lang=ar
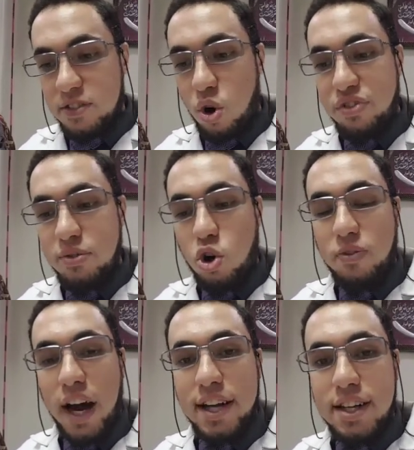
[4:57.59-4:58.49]
هو في
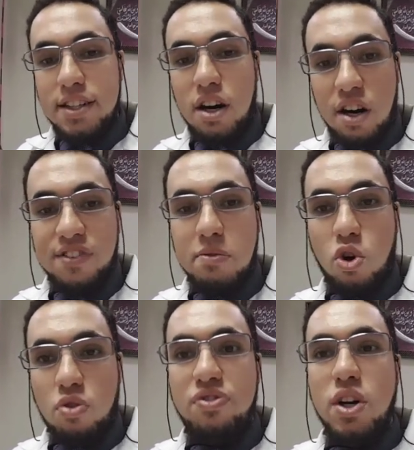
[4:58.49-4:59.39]
ميكروب حاجه تانية اه في
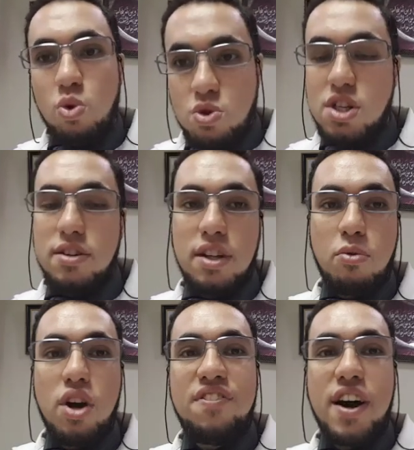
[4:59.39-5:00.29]
ميكروب فيروسي طب
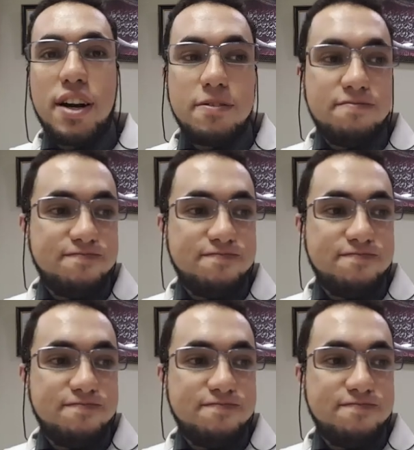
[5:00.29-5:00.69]
وايه الفرق